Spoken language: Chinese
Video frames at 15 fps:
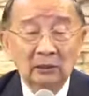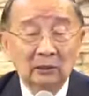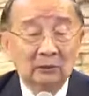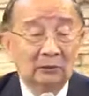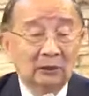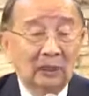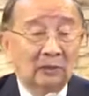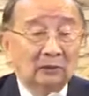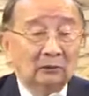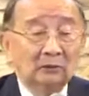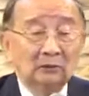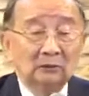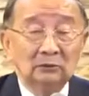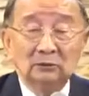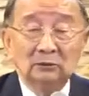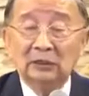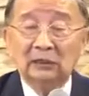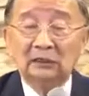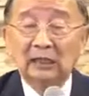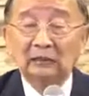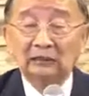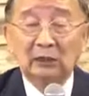那你
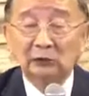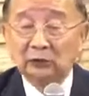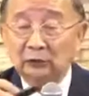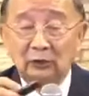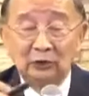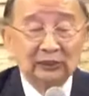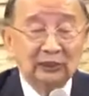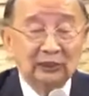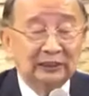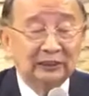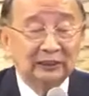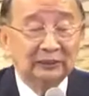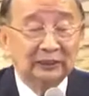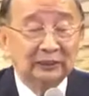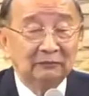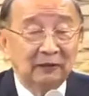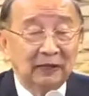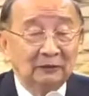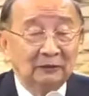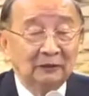讲到只有这几个地方，